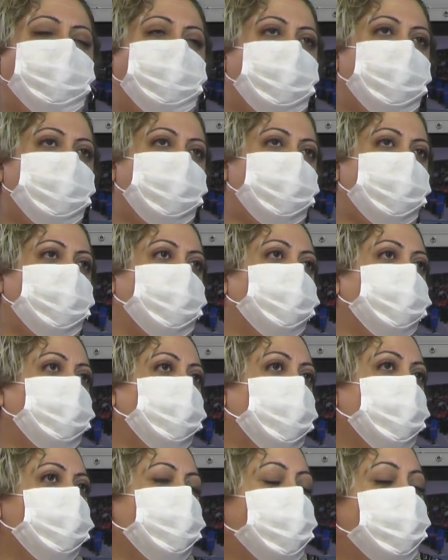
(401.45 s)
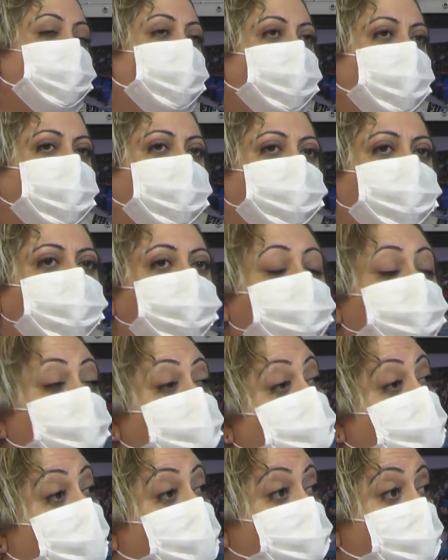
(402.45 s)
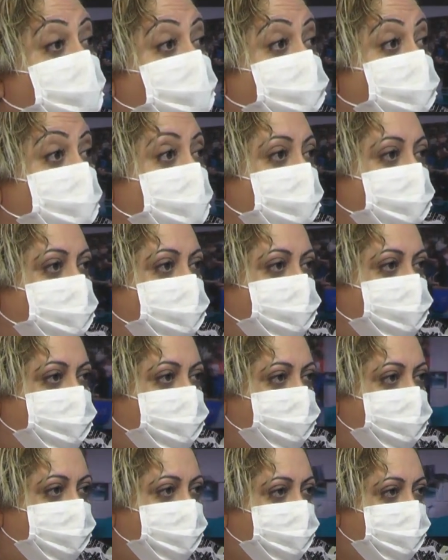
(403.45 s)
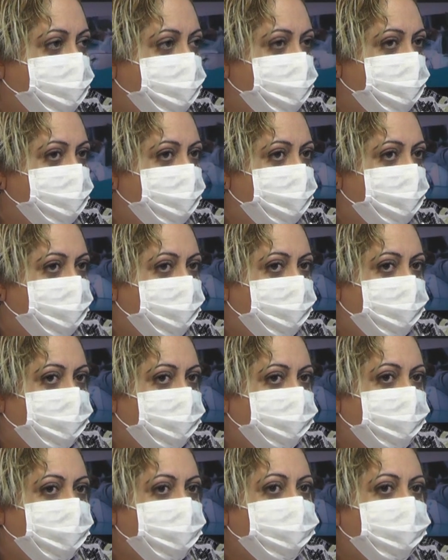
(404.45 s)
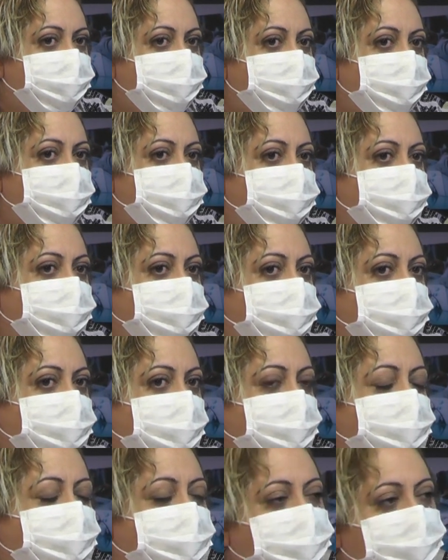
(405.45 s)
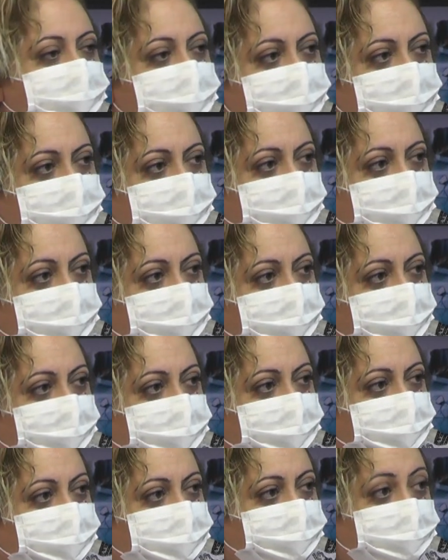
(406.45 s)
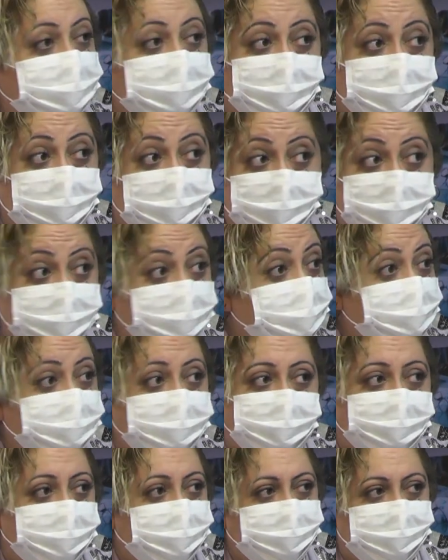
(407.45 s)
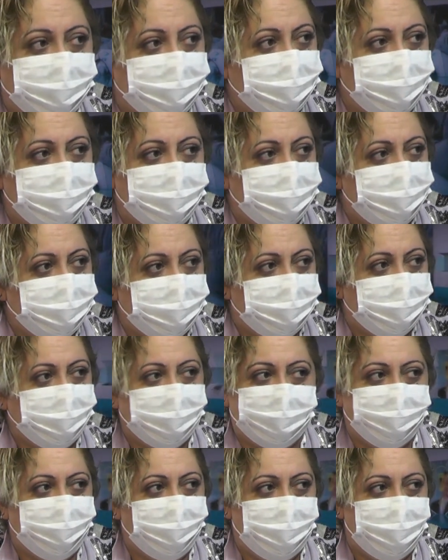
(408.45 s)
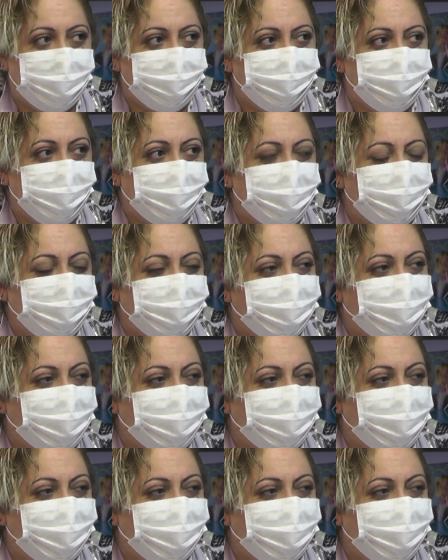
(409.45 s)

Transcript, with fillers: bir iş yapacağım zaman hani bunu başarmam lazım diyorum. Benim için en büyük şey başarıdır. Başarısızlığı evet. kabullenmiyorum.